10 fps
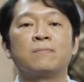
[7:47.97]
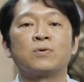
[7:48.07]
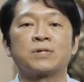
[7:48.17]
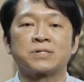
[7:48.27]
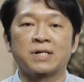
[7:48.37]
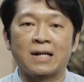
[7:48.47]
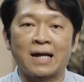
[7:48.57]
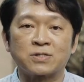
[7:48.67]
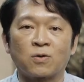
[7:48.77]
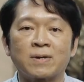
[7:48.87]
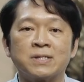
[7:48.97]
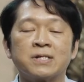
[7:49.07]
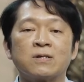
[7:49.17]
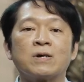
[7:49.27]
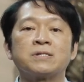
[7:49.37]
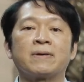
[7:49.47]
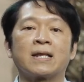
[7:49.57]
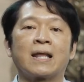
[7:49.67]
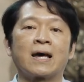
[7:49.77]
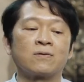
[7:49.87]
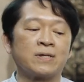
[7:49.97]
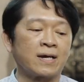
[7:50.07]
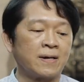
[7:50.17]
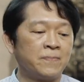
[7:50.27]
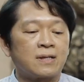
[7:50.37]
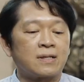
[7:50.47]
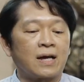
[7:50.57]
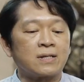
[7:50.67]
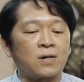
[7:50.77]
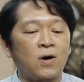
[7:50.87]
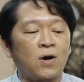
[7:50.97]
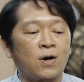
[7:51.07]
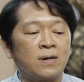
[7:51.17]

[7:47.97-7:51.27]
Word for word: พุทธศักราชสองพันสี่ร้อยสิบเอ็ดแล้วเนี่ยท่านก็